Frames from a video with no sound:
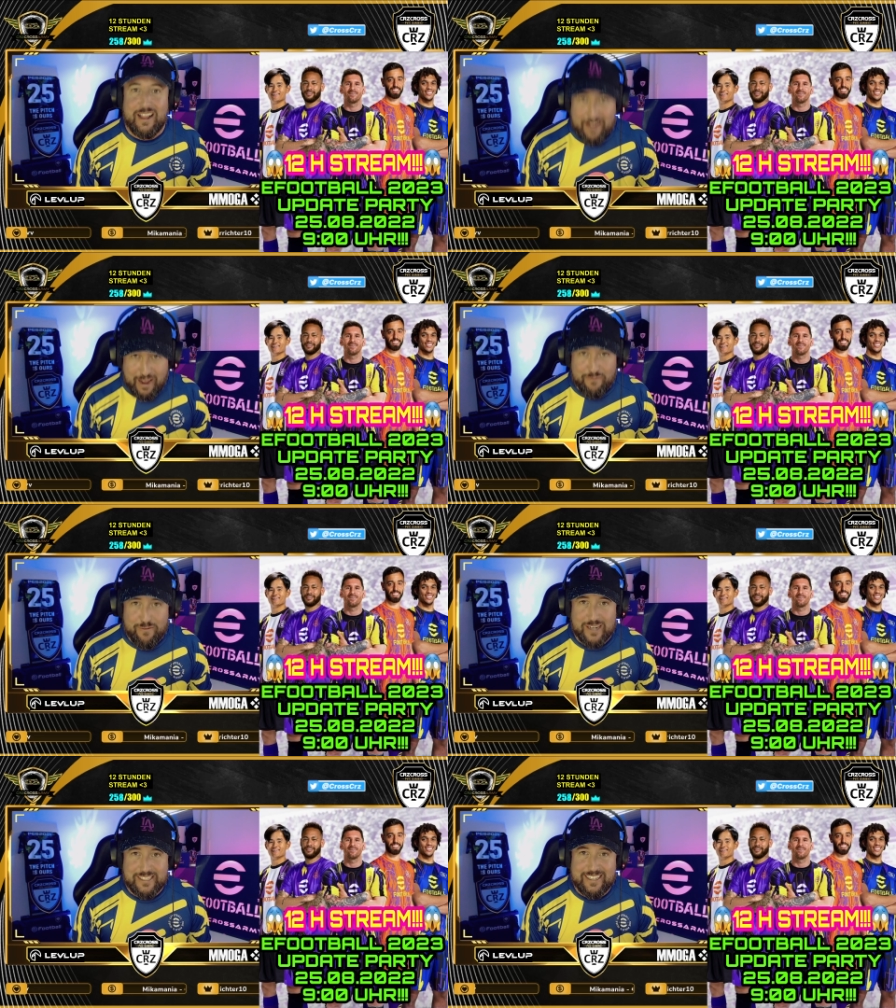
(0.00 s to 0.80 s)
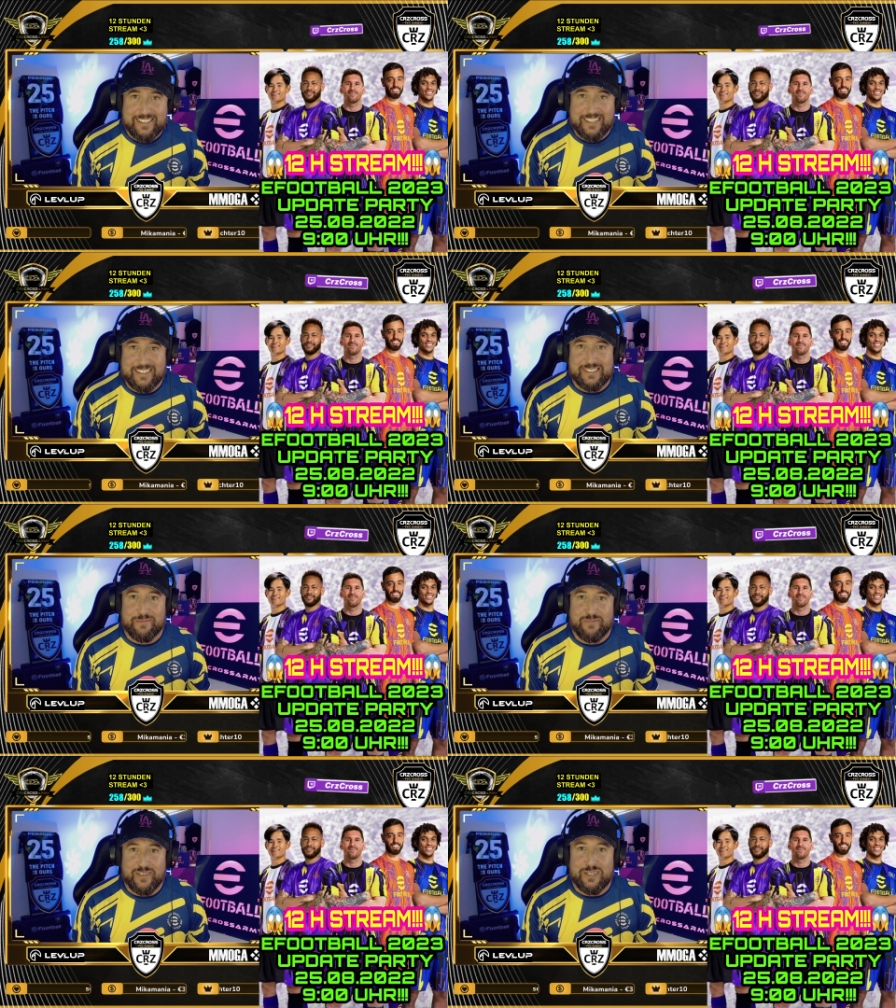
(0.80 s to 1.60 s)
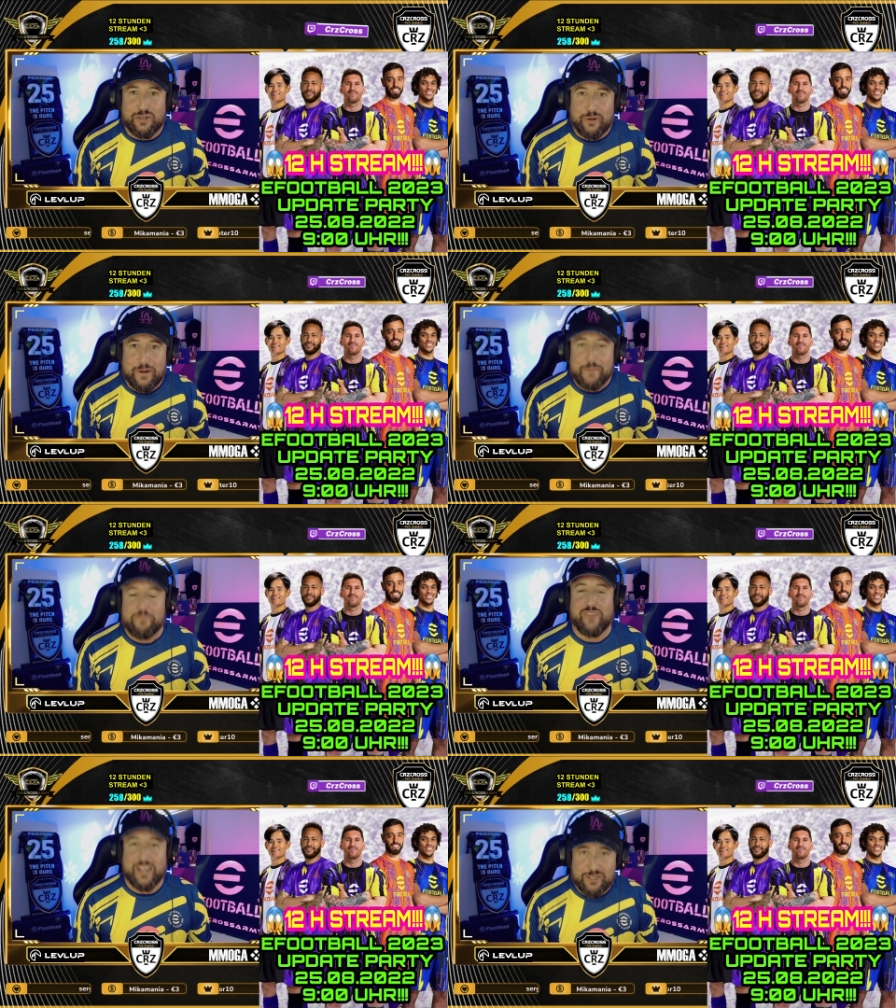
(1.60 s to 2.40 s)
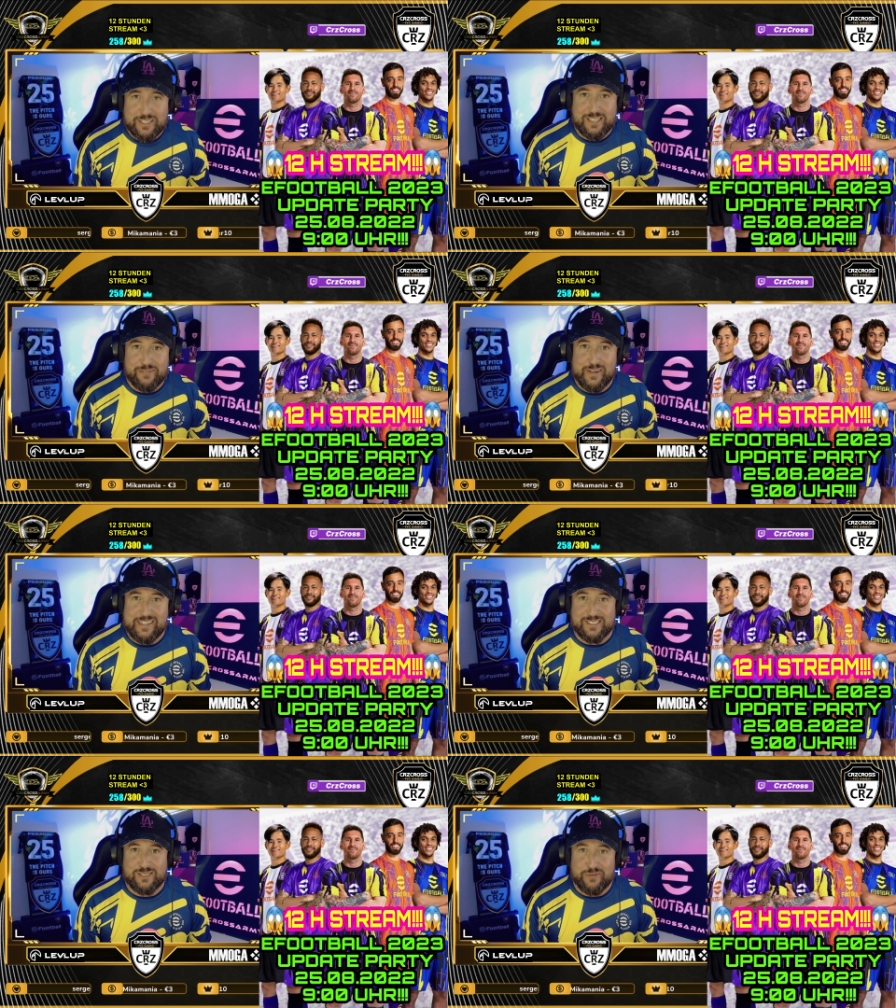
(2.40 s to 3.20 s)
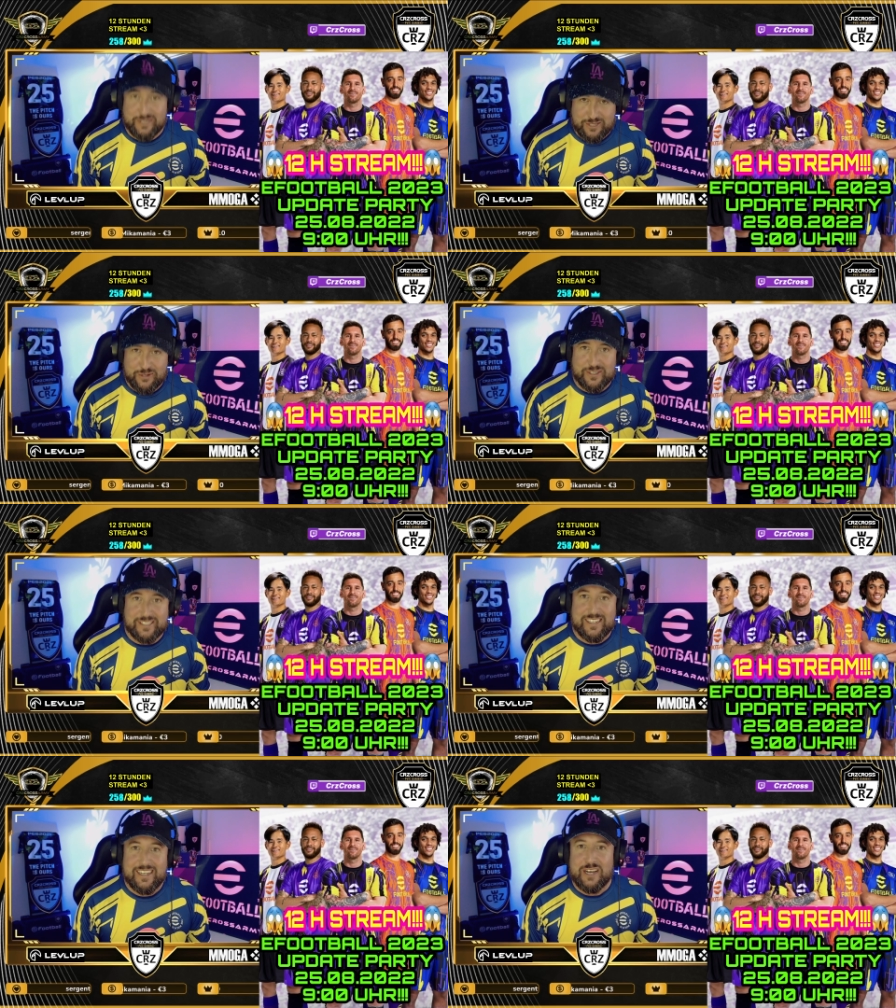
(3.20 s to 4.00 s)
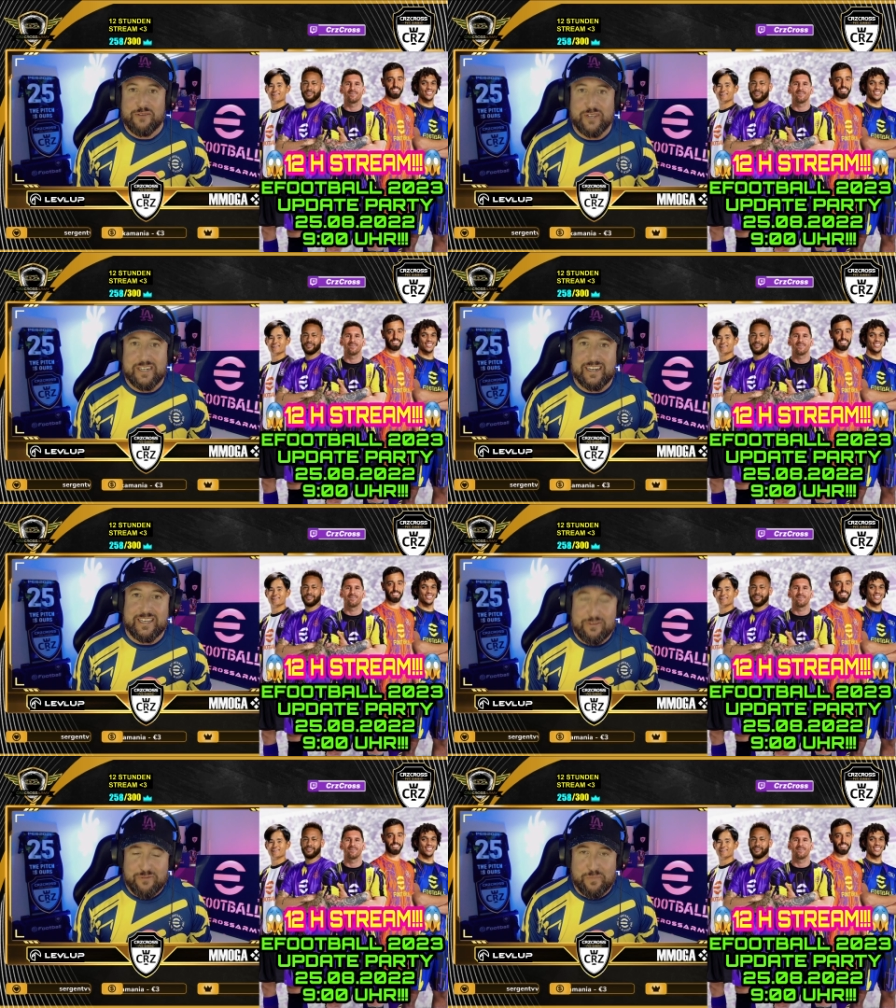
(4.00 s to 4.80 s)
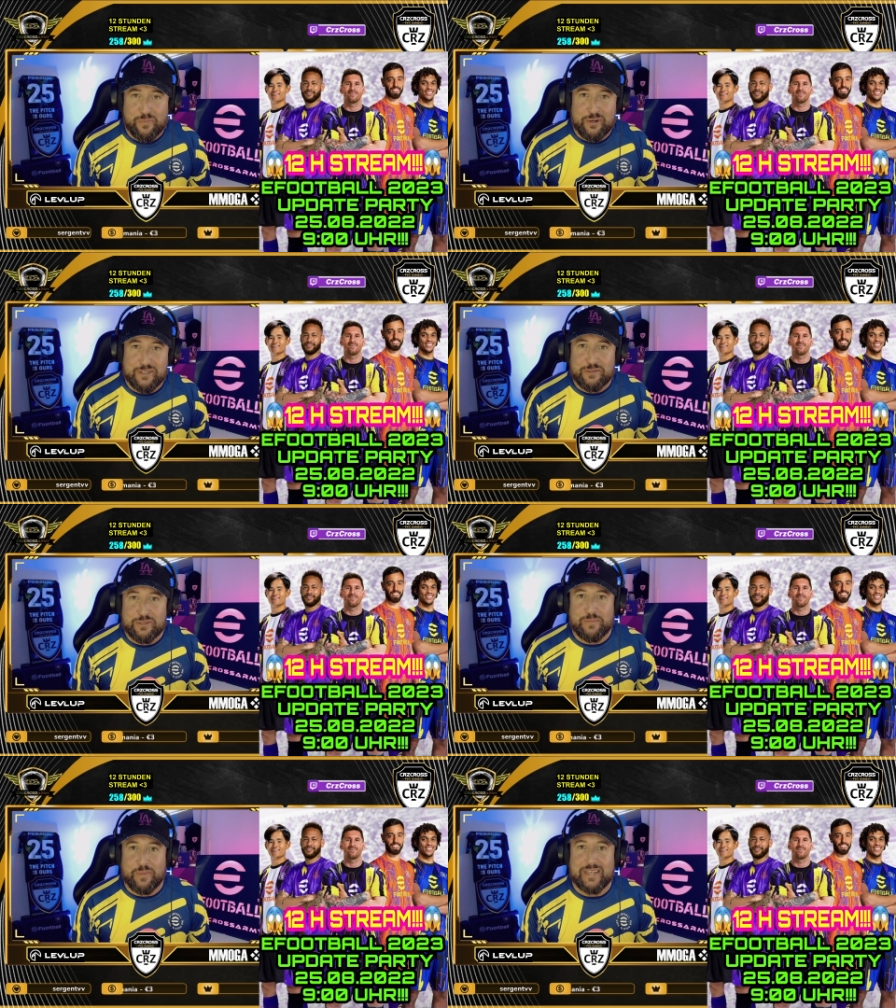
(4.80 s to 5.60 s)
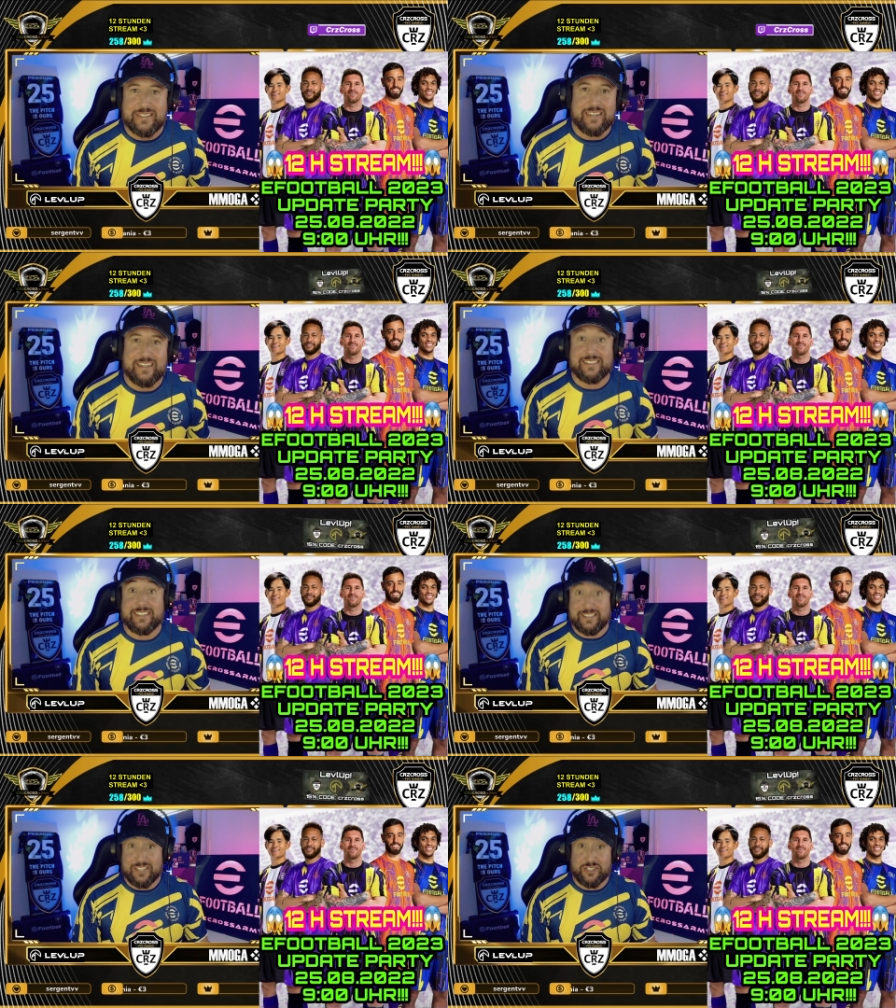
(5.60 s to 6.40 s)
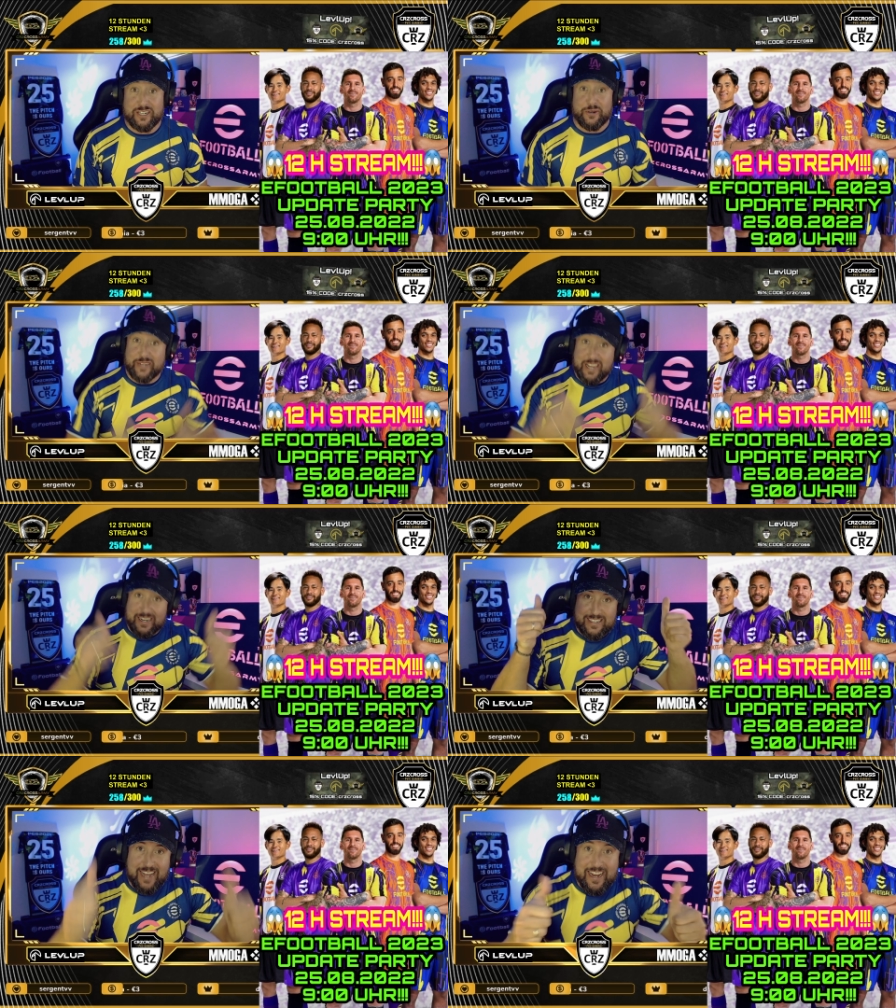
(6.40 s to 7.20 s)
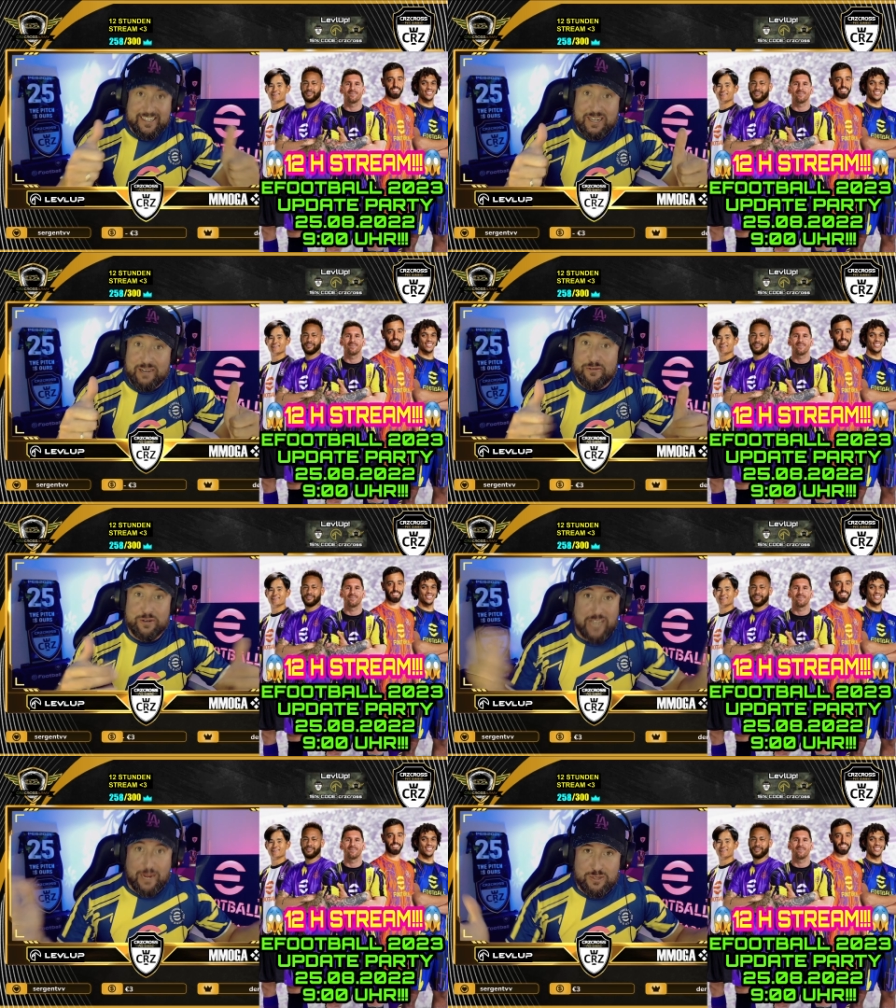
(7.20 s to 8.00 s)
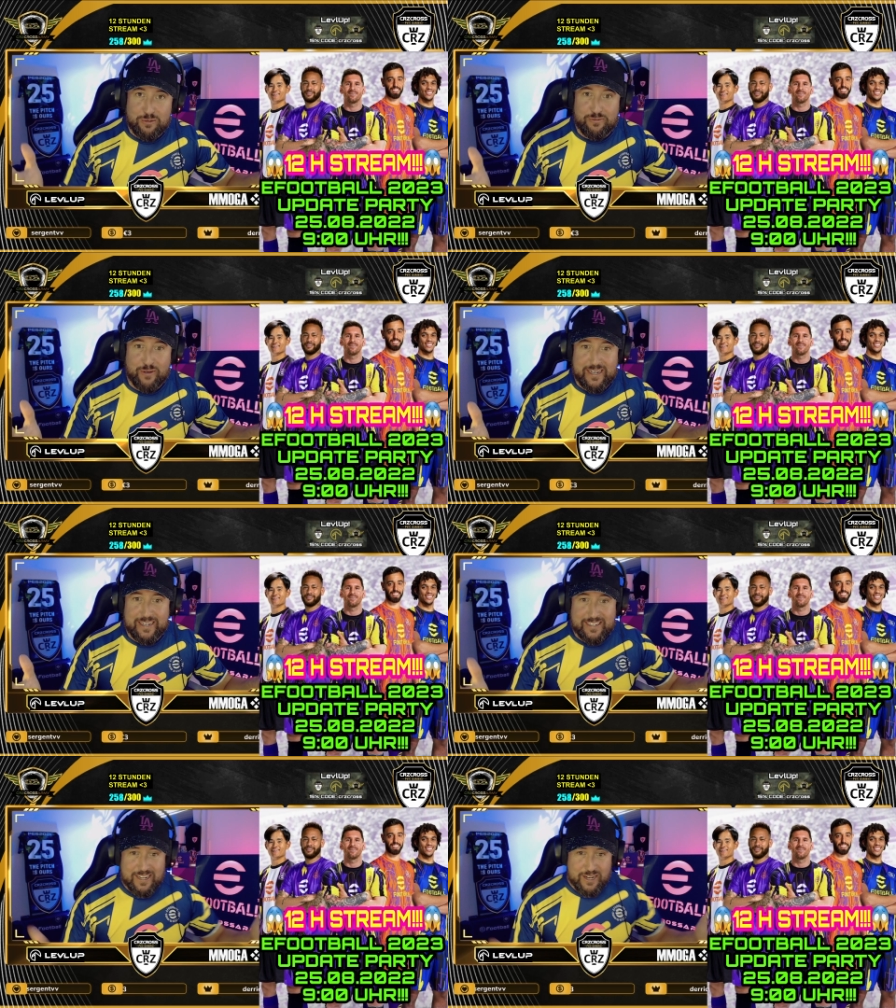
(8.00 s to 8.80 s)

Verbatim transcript: erfahrt ihr hier in diesem Video. Wenn euch das gefällt, dass Chris Cross wieder eFootball News bringt, dann lasst an dieser Stelle doch gerne ein Like da. Würde ich absolut feiern.